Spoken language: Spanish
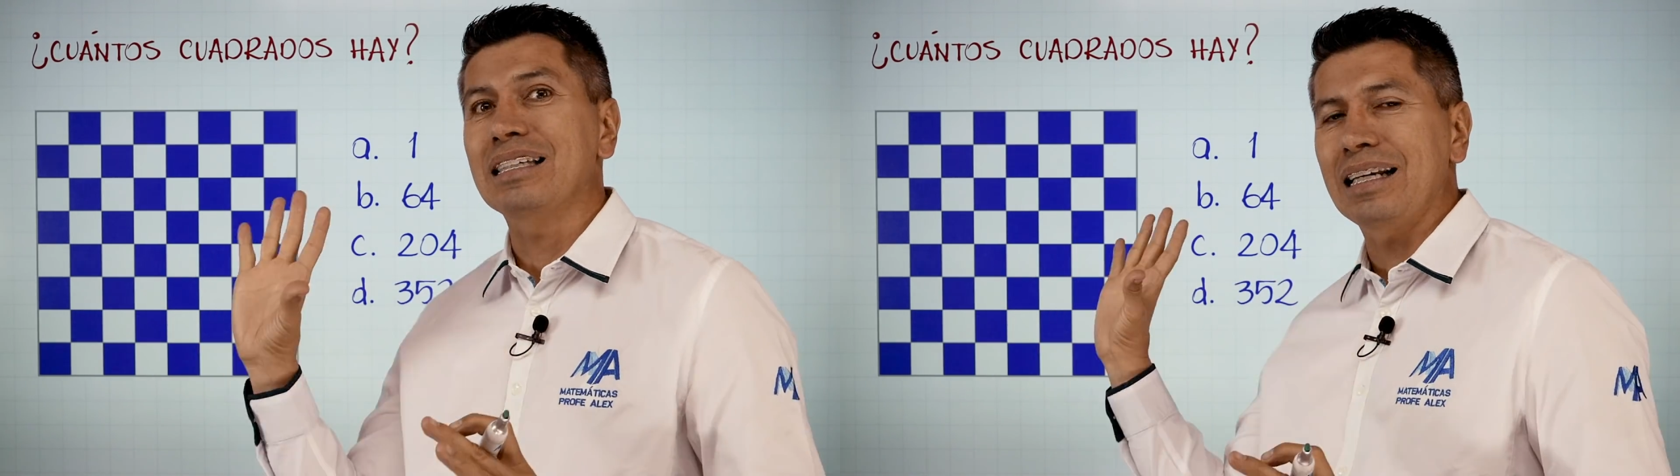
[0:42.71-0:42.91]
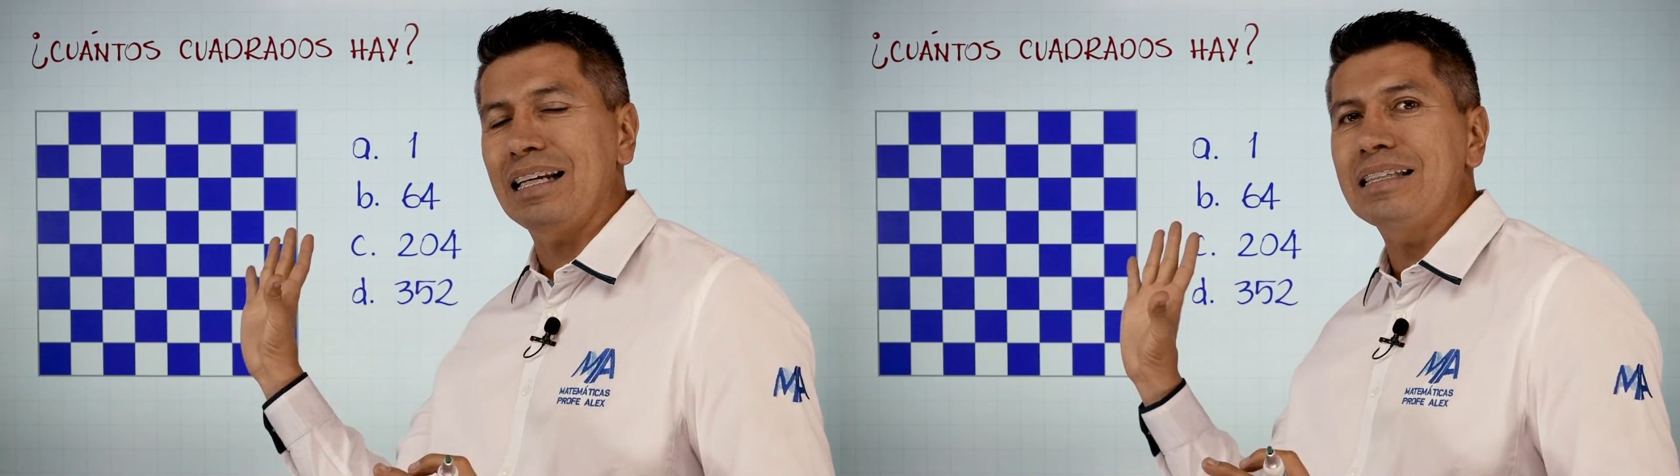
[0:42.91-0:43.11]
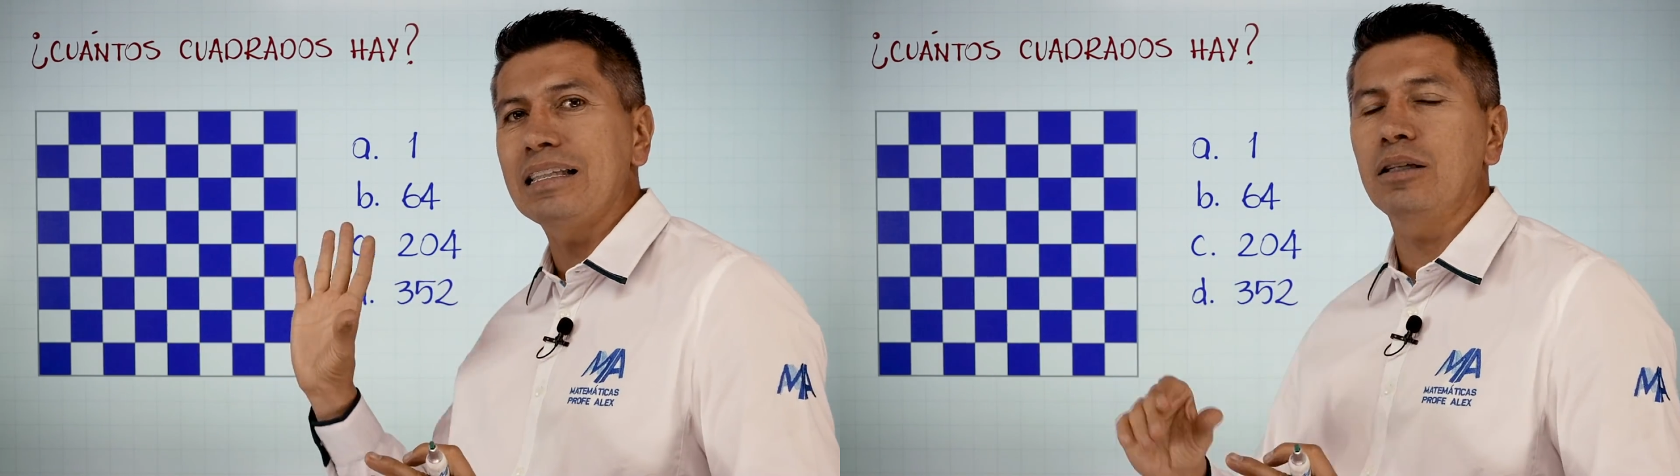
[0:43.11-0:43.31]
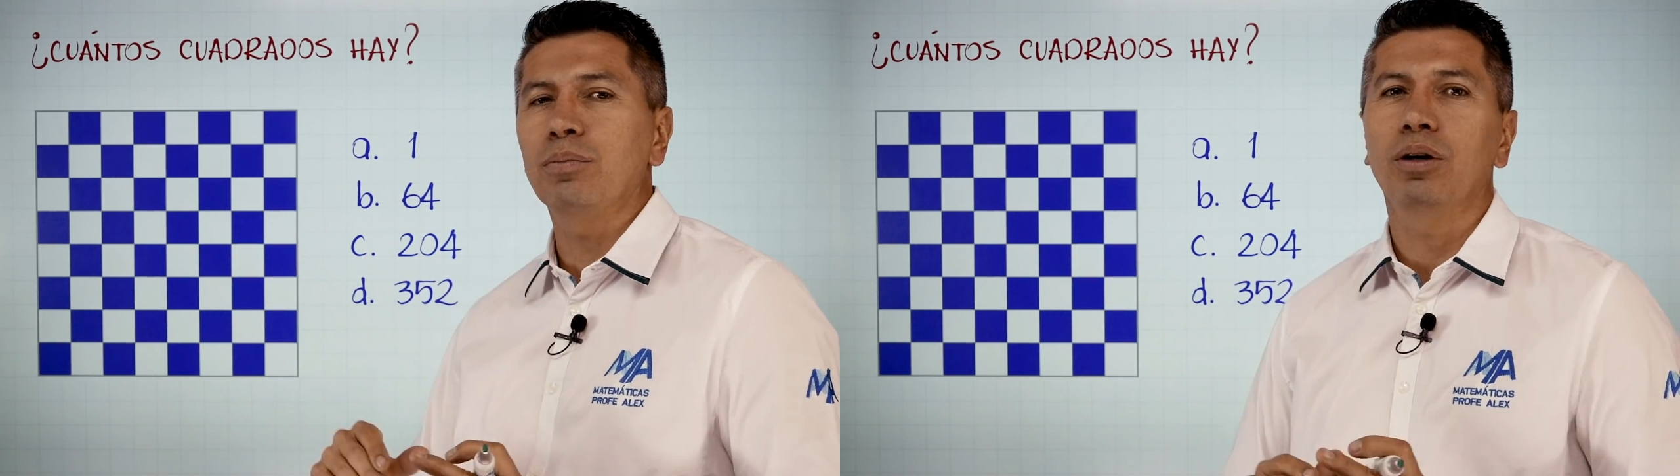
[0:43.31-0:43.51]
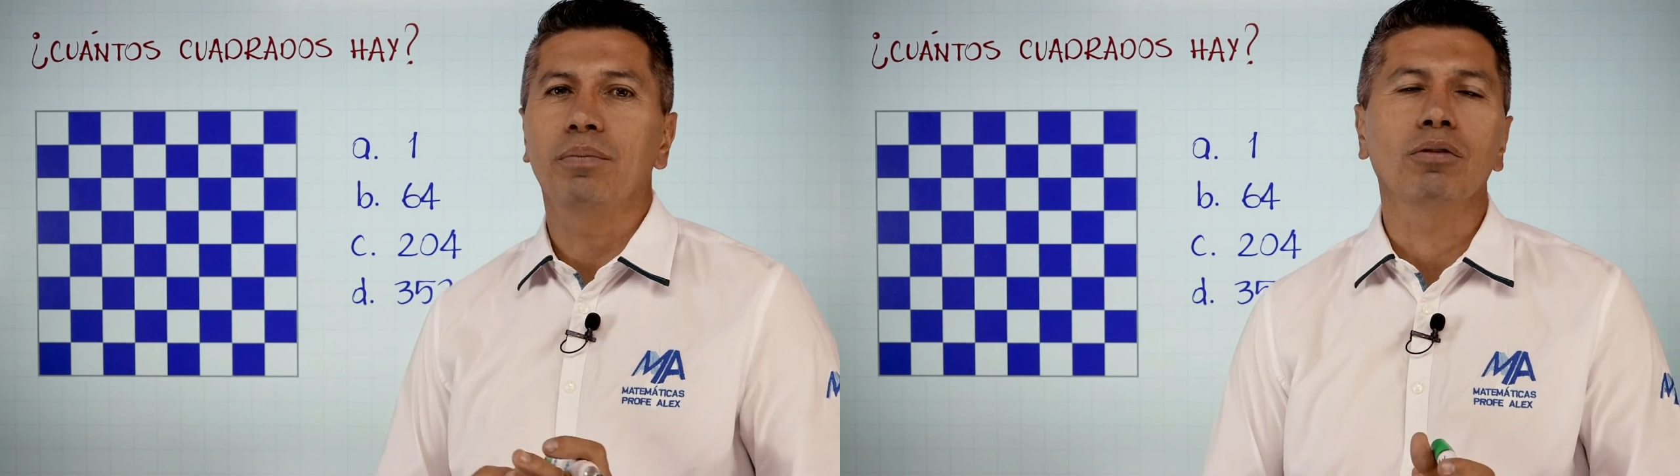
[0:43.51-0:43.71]
hacen este
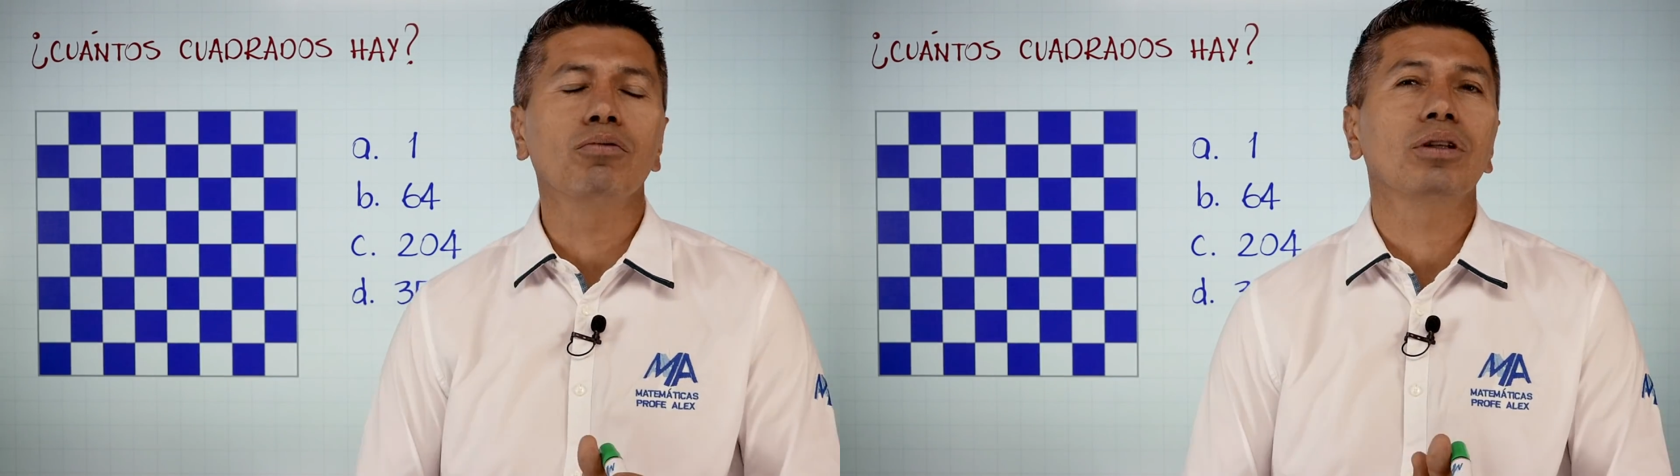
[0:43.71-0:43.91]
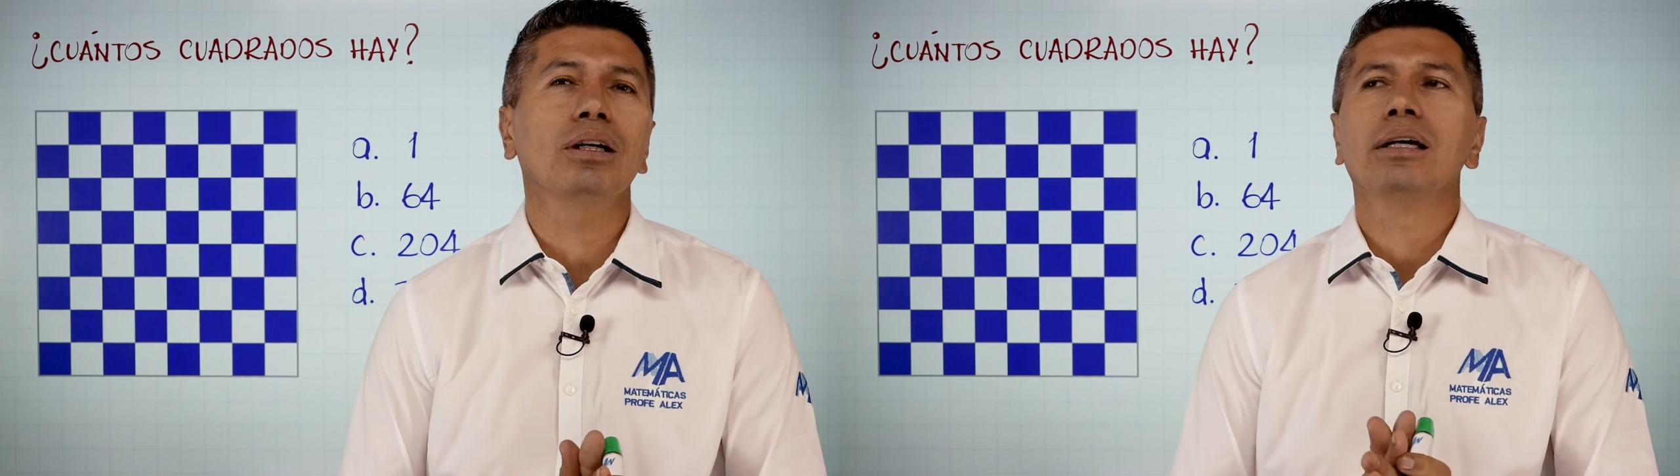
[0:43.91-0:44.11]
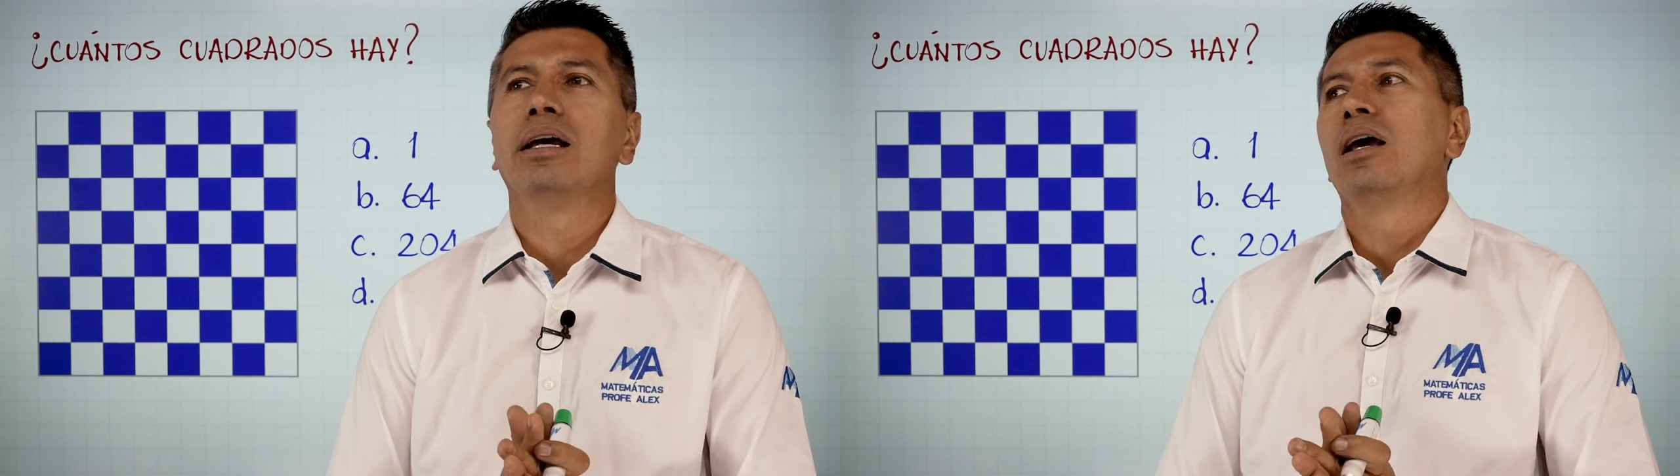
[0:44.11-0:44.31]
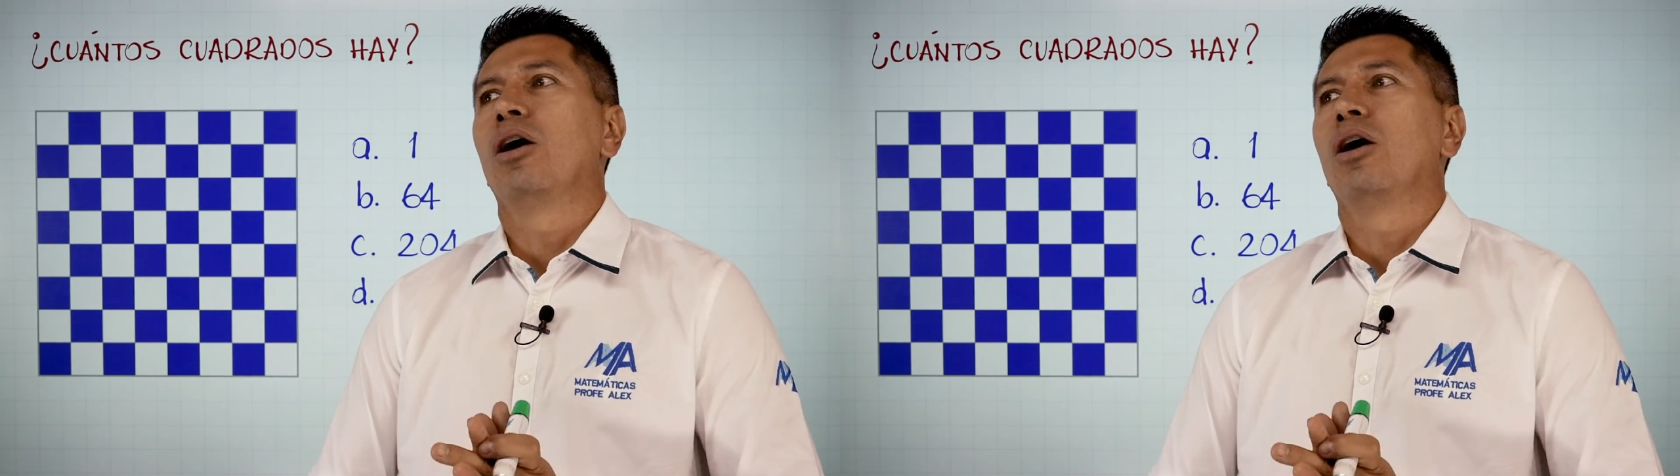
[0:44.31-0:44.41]
tipo de preguntas